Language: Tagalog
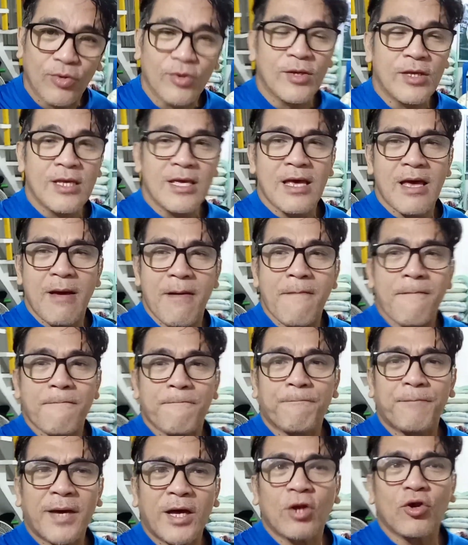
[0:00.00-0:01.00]
ako.
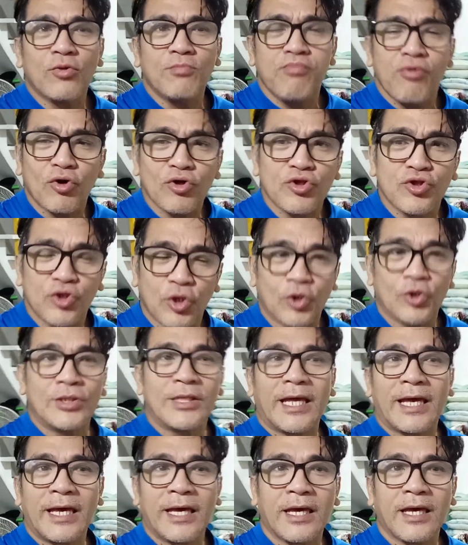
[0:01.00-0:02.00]
Pero bukod
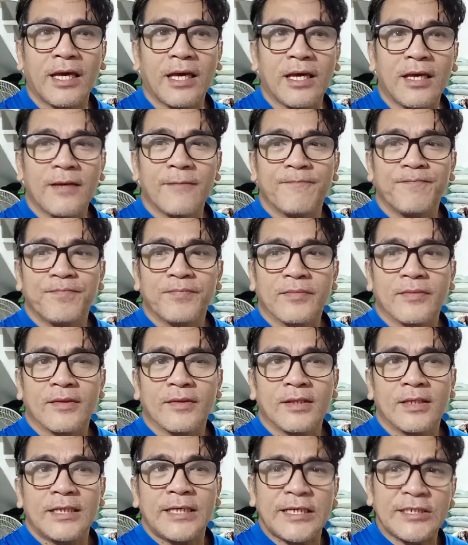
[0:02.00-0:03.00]
doon, eh,
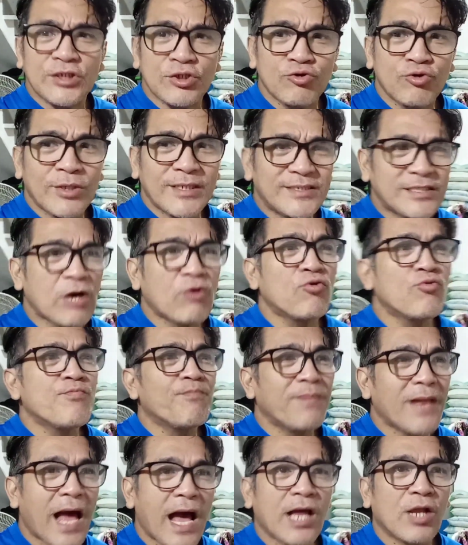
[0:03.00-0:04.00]
yung isa
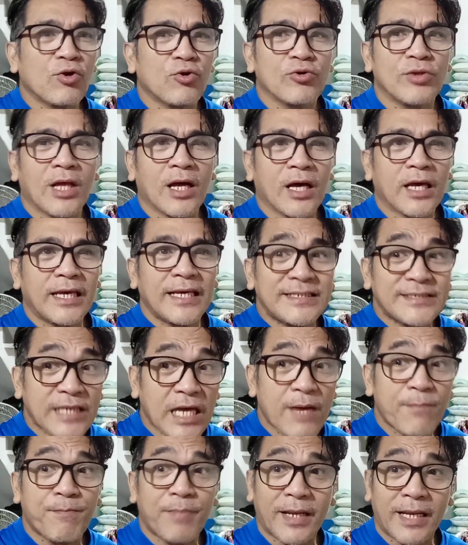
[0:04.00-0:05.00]
kong plano na
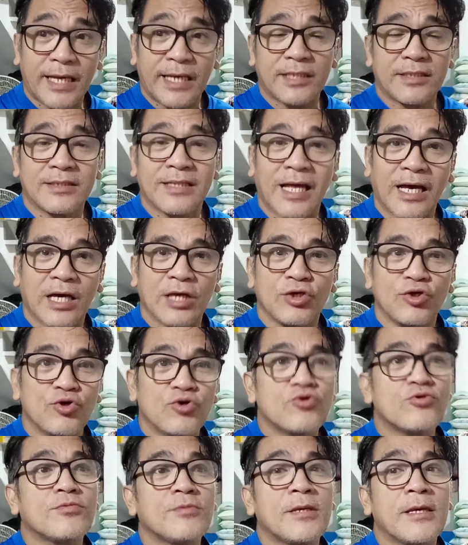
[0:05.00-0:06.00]
i-separate na
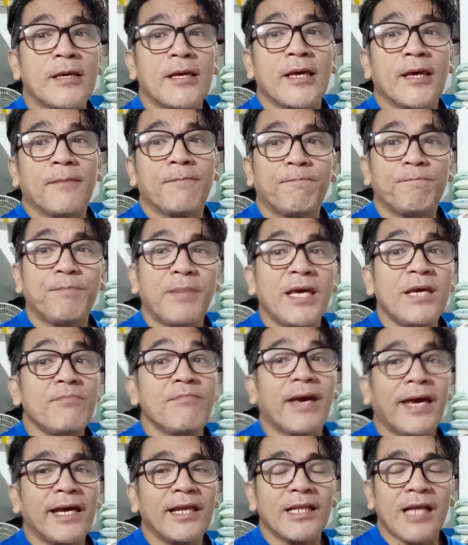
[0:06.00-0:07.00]
yung
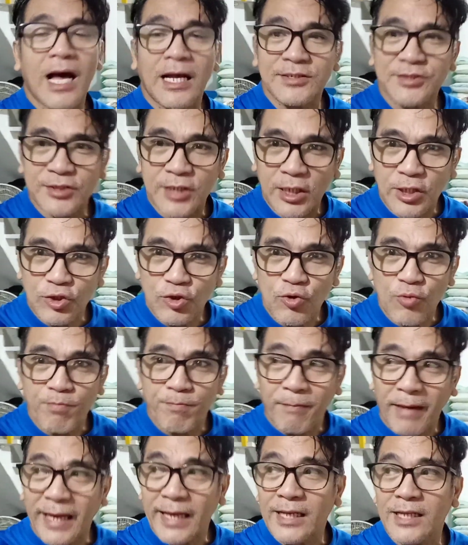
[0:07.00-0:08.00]
female at saka
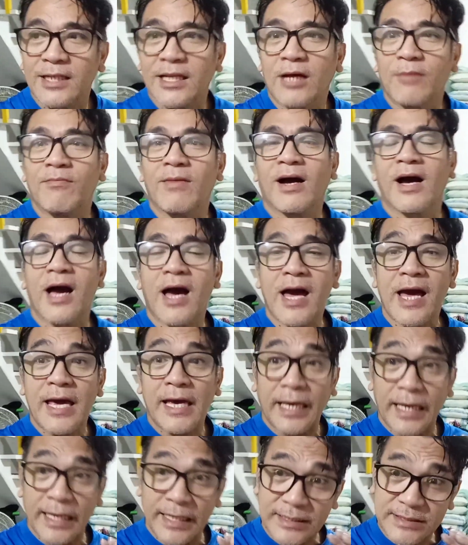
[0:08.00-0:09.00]
yung male na mga
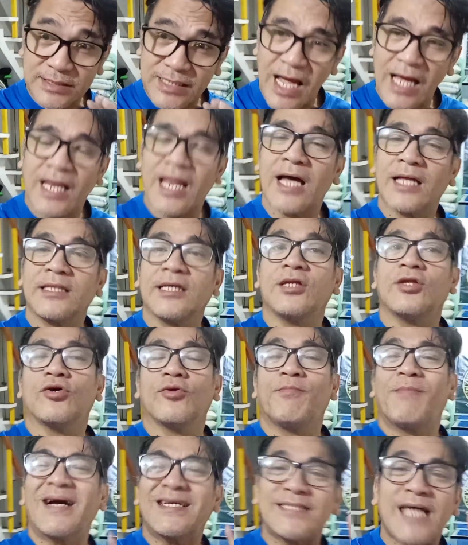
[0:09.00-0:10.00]
isda natin,
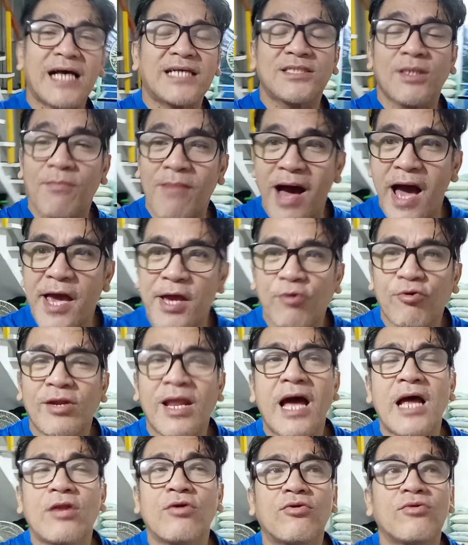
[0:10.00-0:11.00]
no? Pagsasamahin
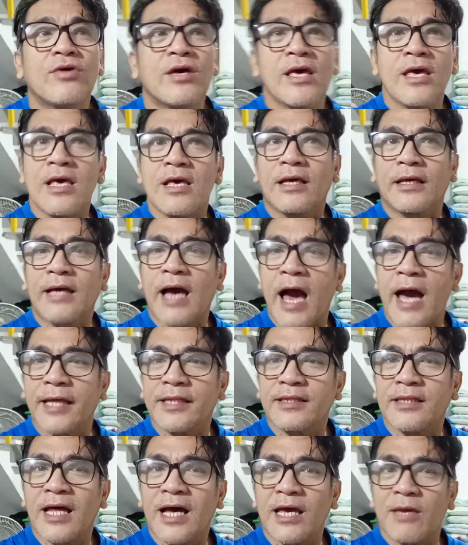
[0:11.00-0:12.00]
ko na, no?
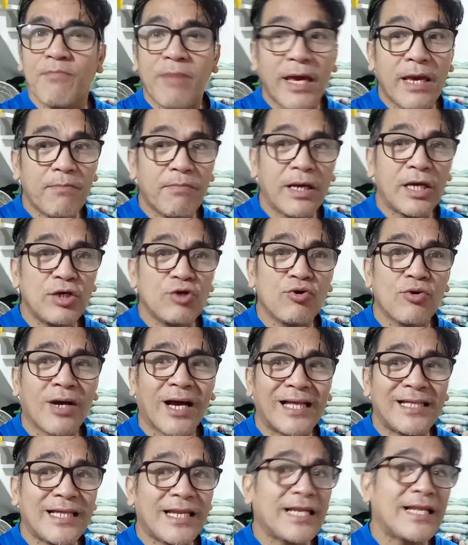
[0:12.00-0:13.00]
Kahit na iba-iba
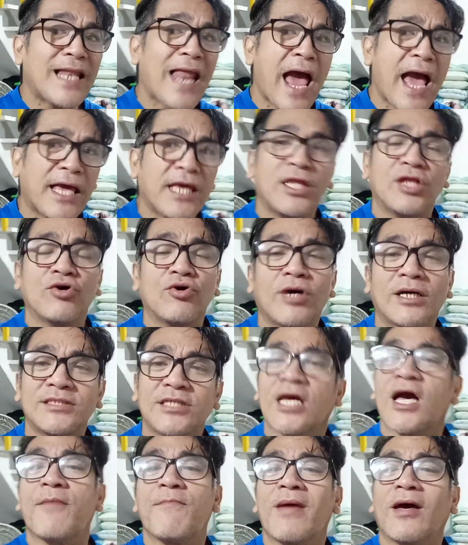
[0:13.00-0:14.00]
yung kanilang lahi, no?
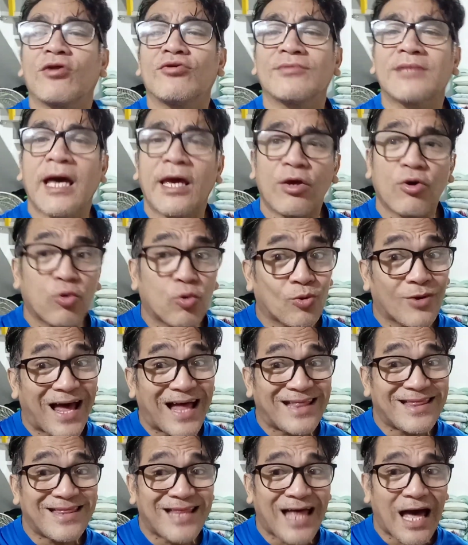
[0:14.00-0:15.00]
Kasi nga meron tayong
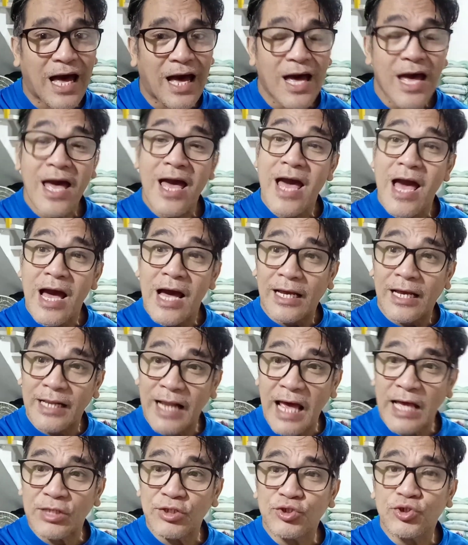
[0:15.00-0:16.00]
Uranda,
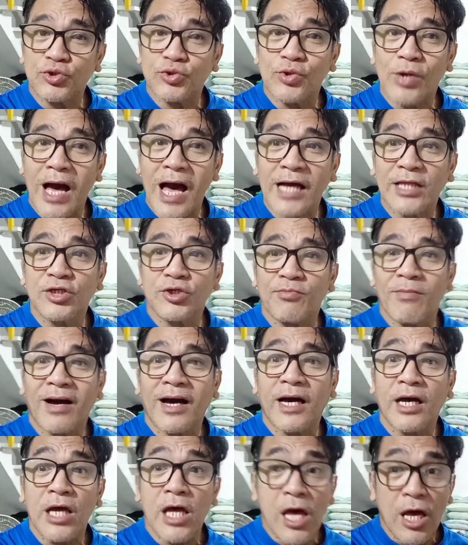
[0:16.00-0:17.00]
Rancho, at
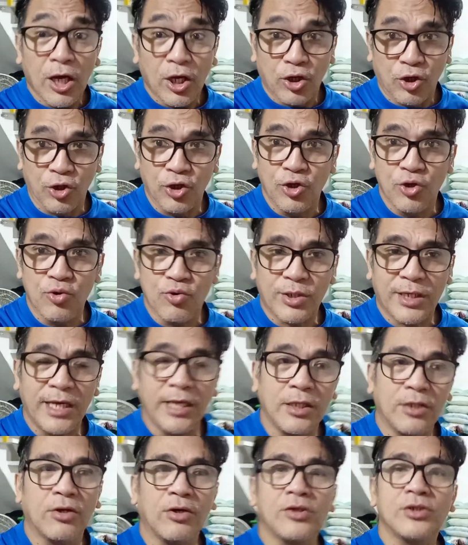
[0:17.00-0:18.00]
yung mga
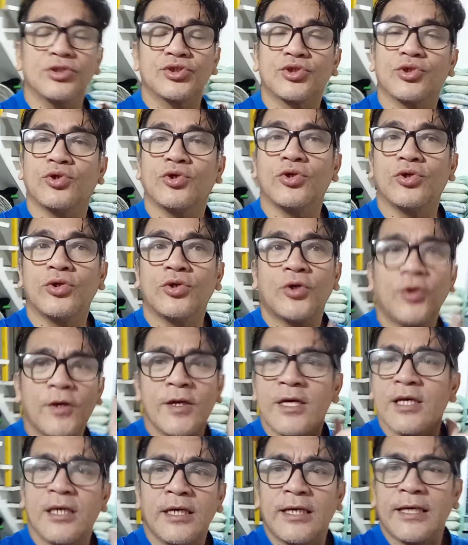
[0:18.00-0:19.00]
Ryuki, no? So,
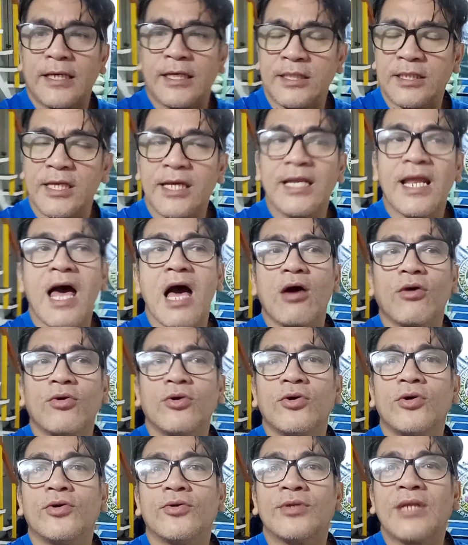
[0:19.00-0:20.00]
hindi na
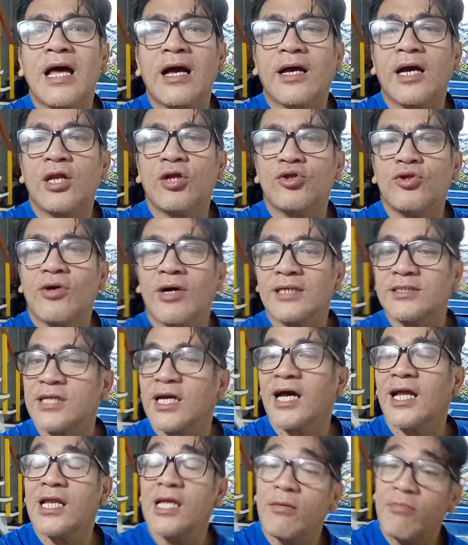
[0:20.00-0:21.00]
ako nagano doon
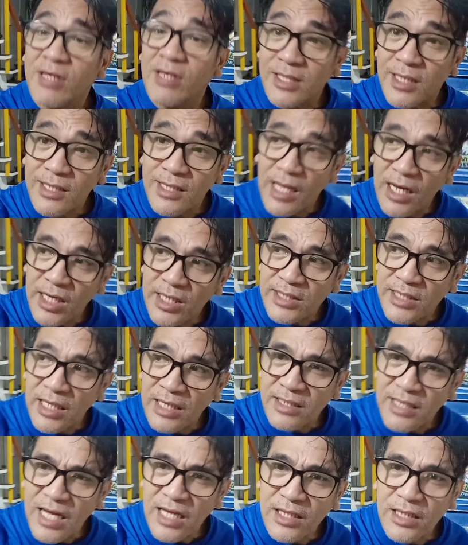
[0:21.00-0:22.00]
kasi nga limited lang yung
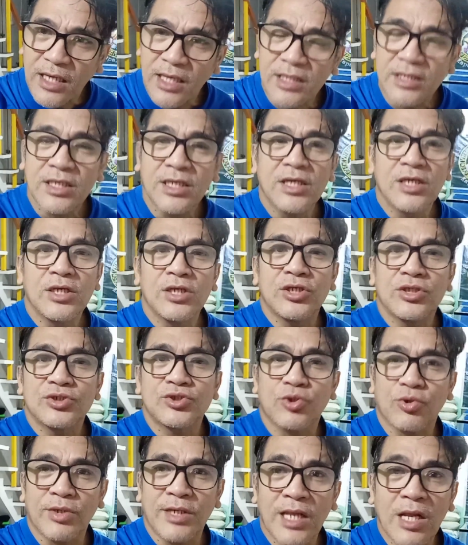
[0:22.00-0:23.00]
tank natin.
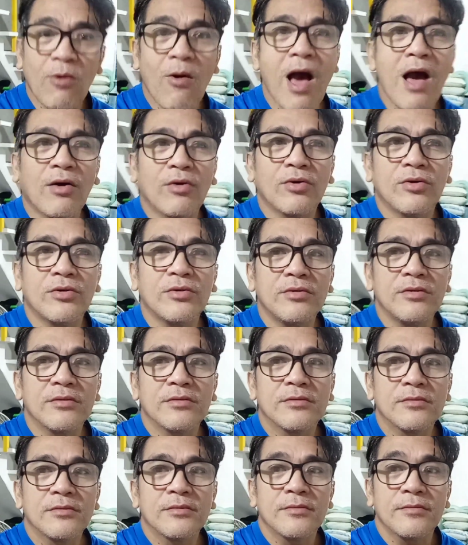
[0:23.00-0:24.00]
So, ginawa ko,
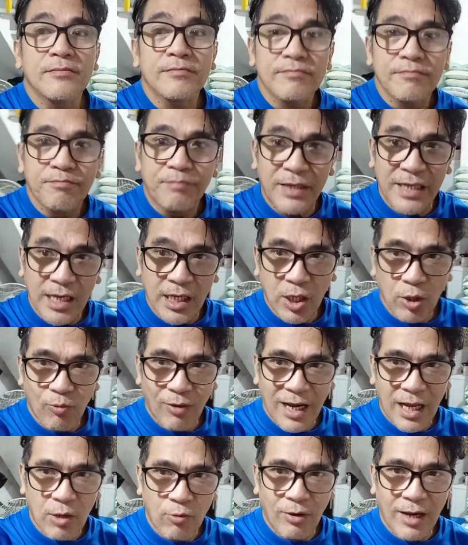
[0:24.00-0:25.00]

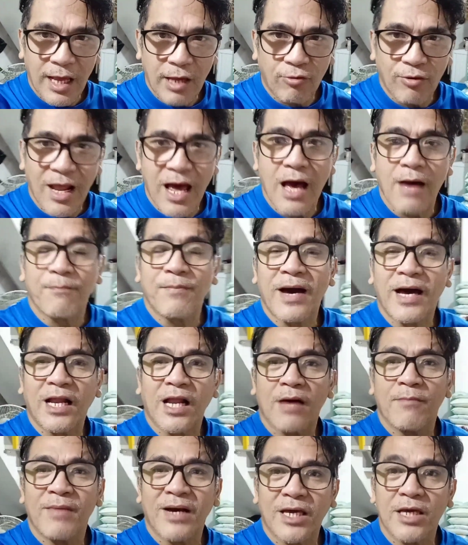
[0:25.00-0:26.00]
pinaghiwalay-walay ko na
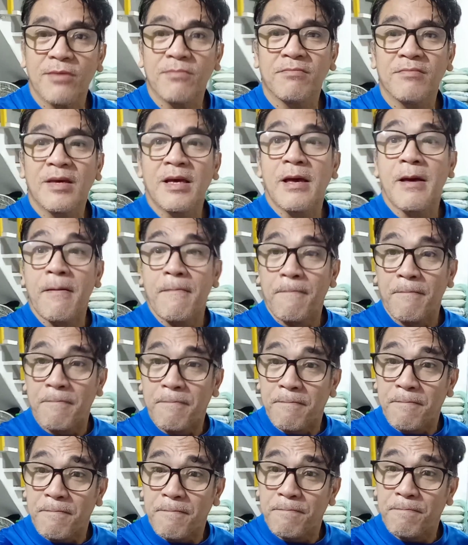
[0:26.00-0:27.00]
para maging
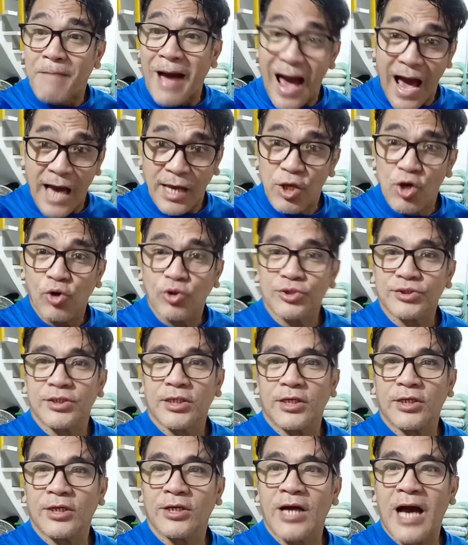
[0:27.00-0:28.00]

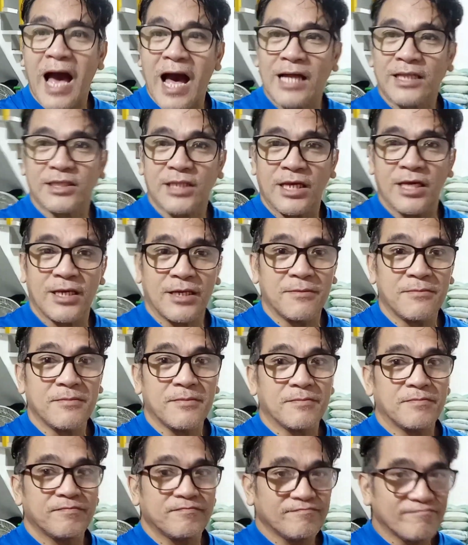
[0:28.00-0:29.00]
maayos yung ating
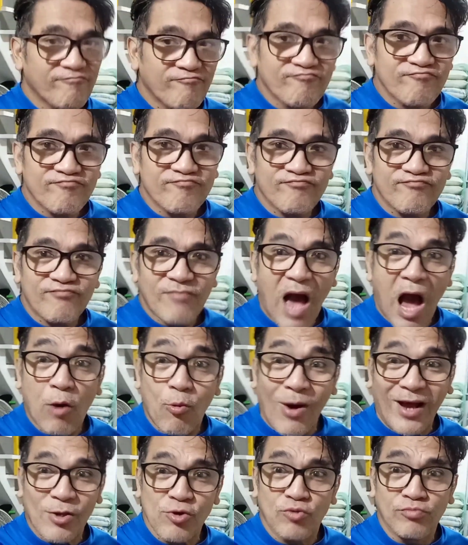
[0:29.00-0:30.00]

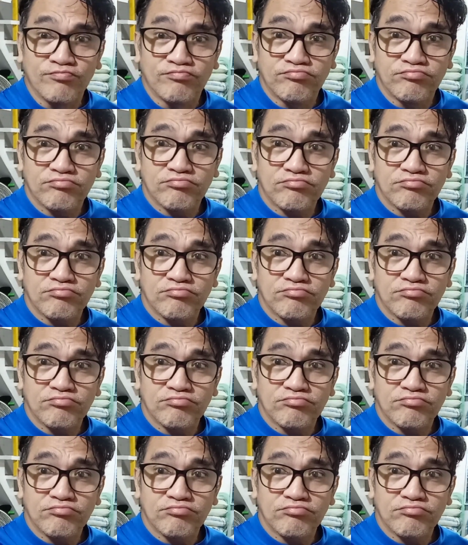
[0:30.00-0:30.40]
aquarium.